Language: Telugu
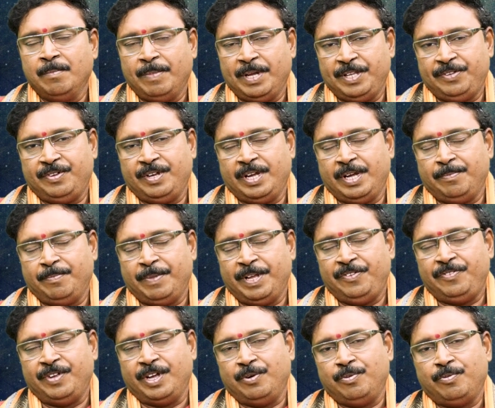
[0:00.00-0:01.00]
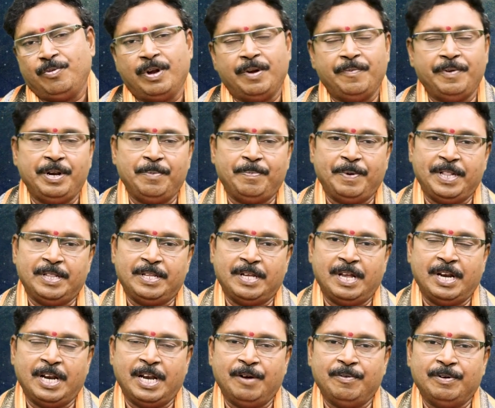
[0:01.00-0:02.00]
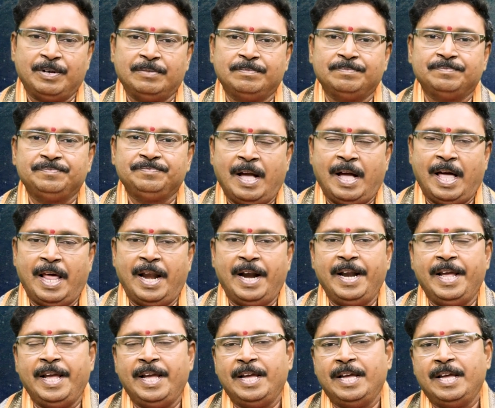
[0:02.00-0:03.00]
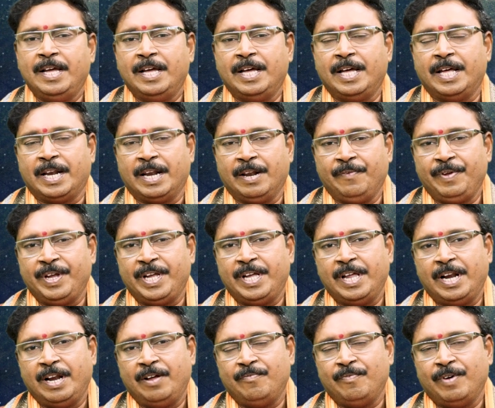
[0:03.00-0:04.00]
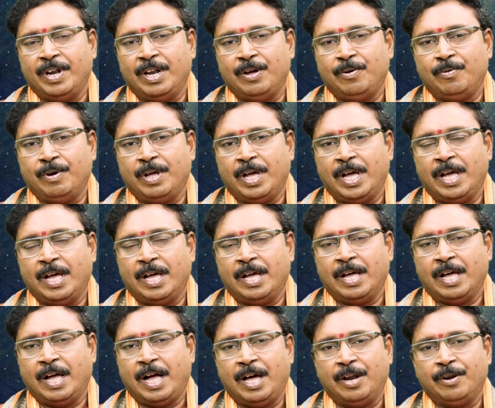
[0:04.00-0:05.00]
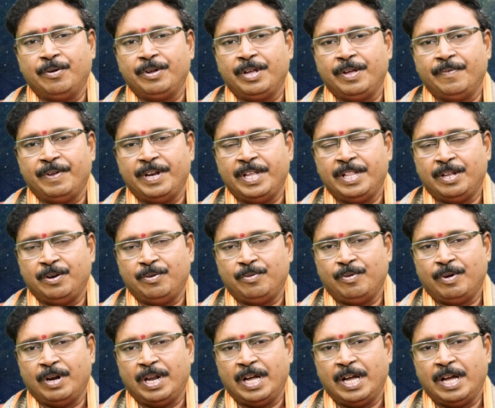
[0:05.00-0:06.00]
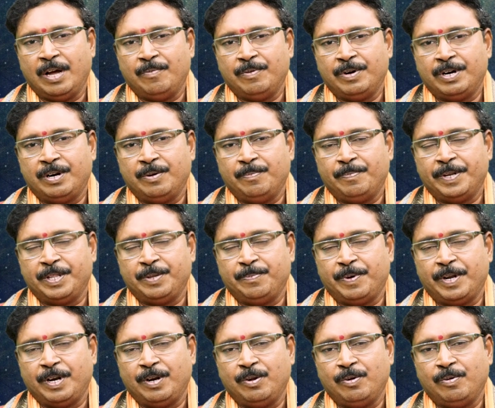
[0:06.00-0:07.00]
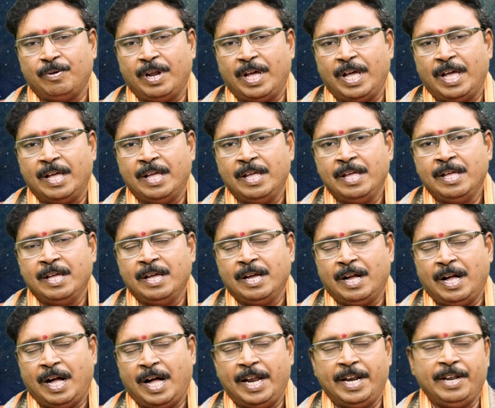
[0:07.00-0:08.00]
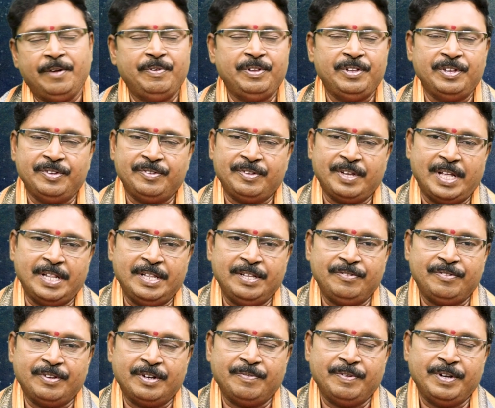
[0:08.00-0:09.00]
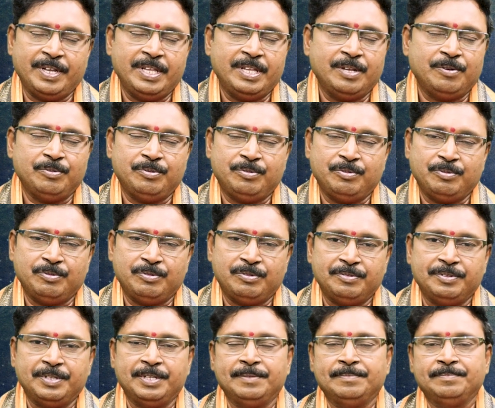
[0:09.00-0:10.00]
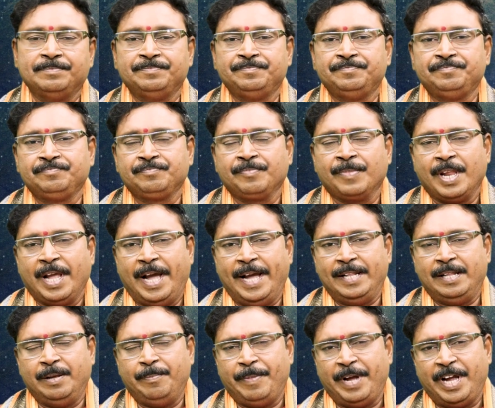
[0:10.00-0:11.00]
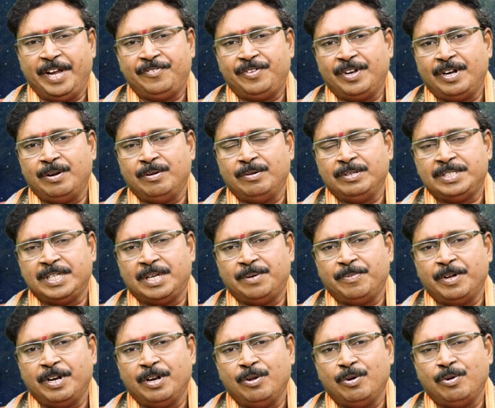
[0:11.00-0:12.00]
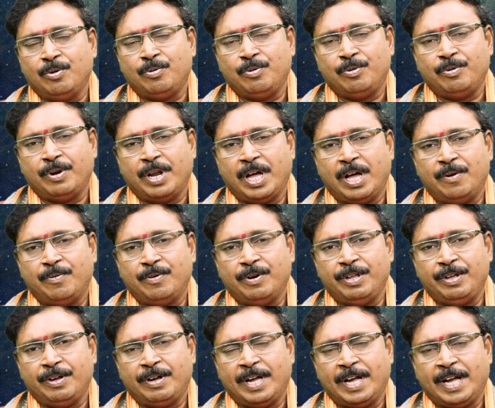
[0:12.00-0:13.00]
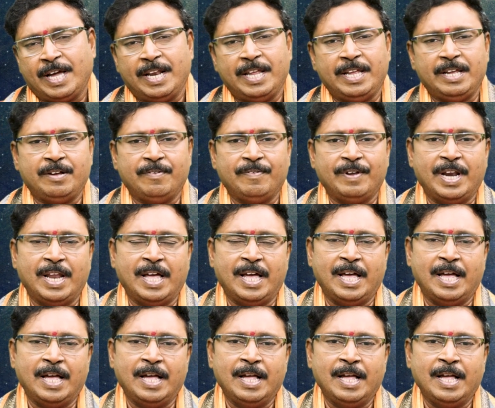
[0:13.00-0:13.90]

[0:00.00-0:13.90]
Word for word: మంచి మంచి అనుకూలమైన ఫలితాలు రావటం అలానే రవిగ్రహం వల్ల కూడా ఆరోగ్యం అనేది అనుకూలంగా ఉండటం ప్రతి పనిలో కూడా కార్య విజయం సాధించడం అనేది జరుగుతూ ఉంటుంది అయితే మేషంలో జన్మంలో గురురాహుల యొక్క కలయిక వల్ల